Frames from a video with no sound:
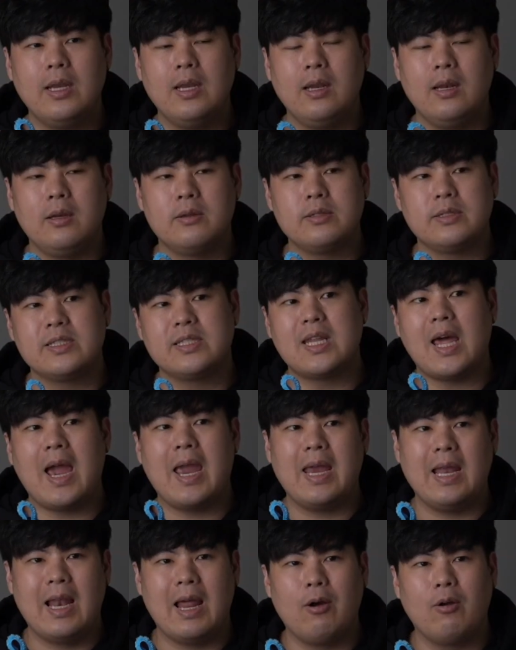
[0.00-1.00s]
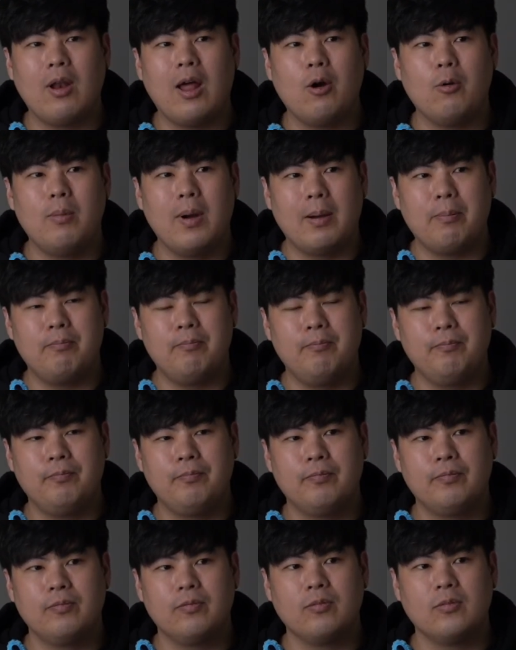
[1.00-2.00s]
ที่ใส่แล้วเราแบบ
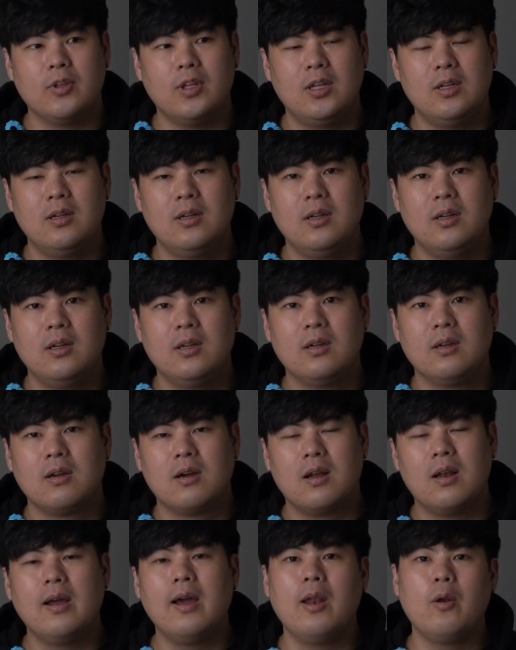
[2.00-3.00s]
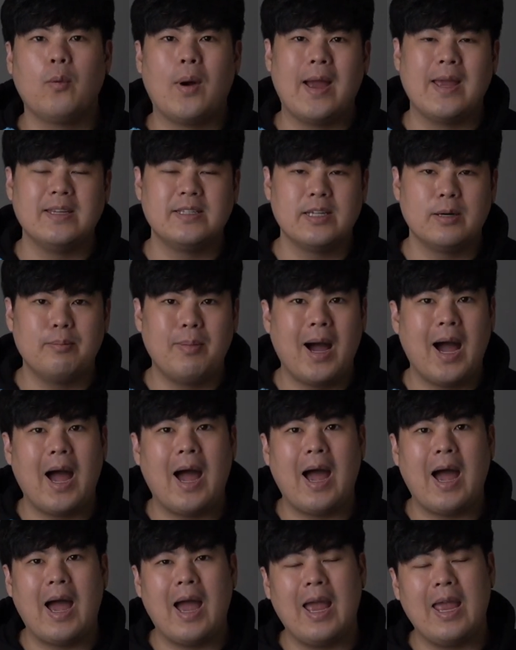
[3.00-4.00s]
เคลื่อนไหวส
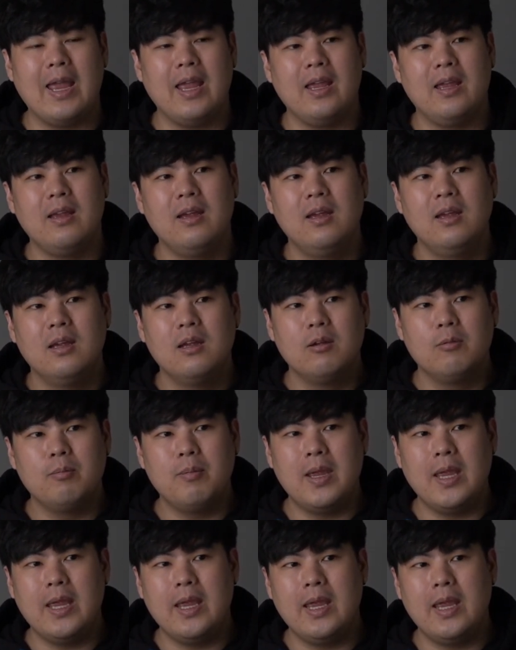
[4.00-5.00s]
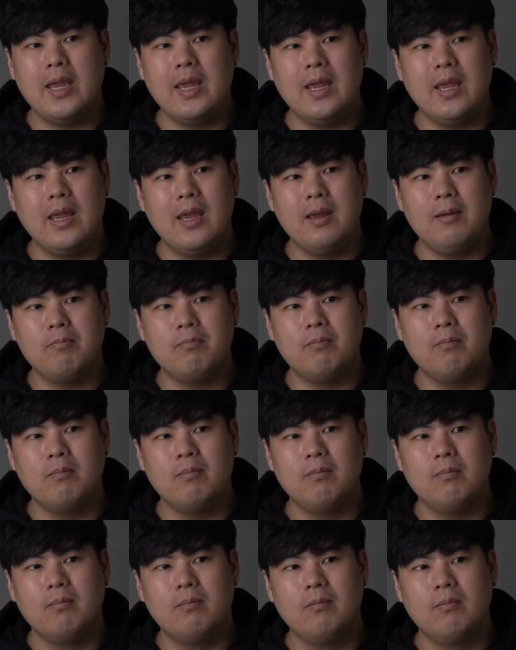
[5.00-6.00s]
บาย มี
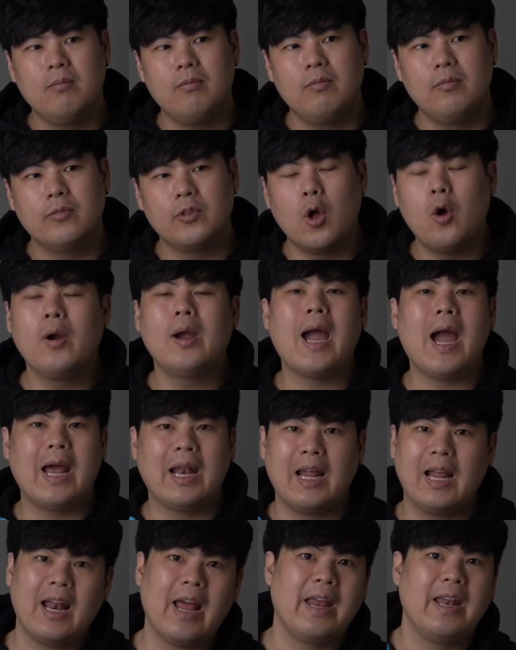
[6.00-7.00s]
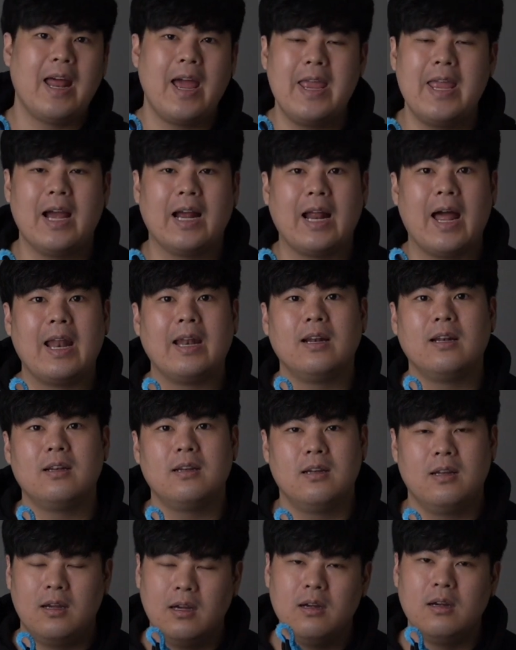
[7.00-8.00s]
ต้องการอะไรได้อย่างนั้น
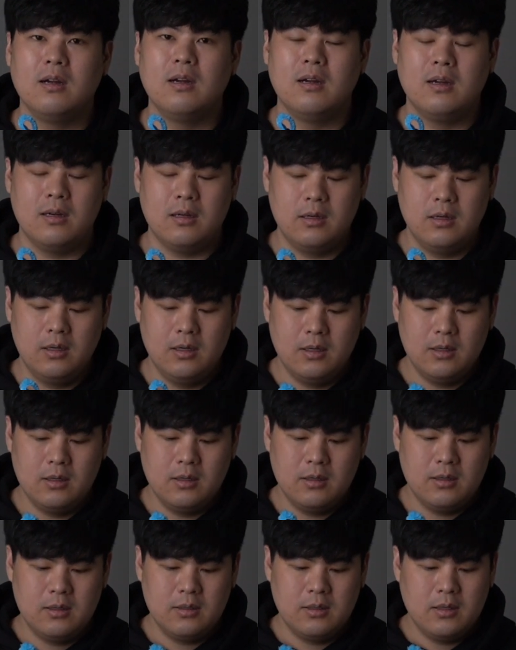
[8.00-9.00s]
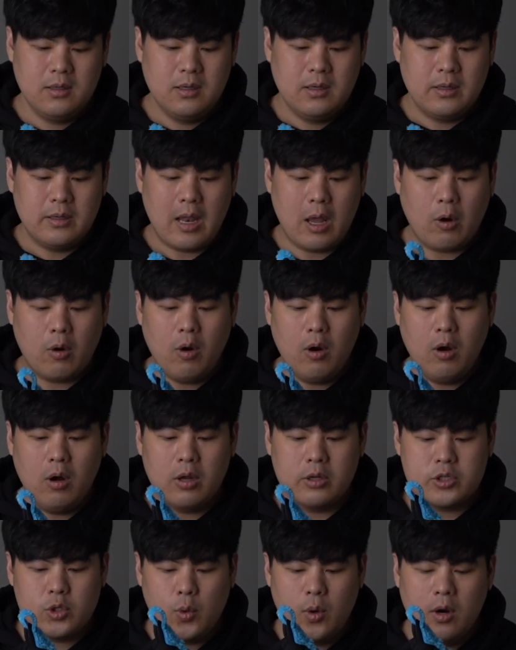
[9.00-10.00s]
เออ แล้วก็
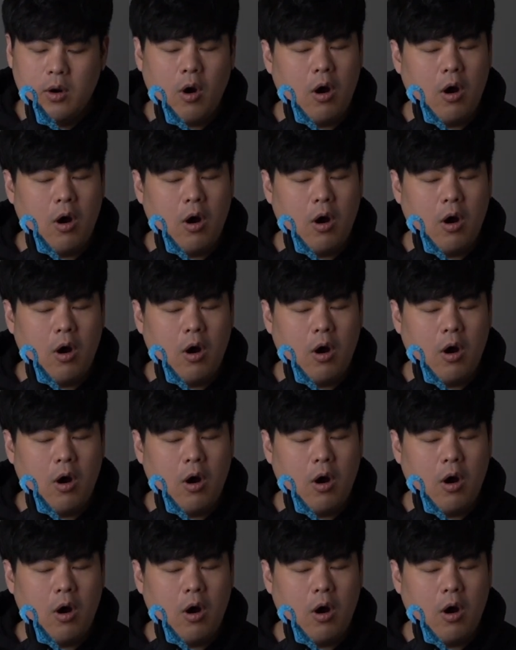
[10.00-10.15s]
ช่วง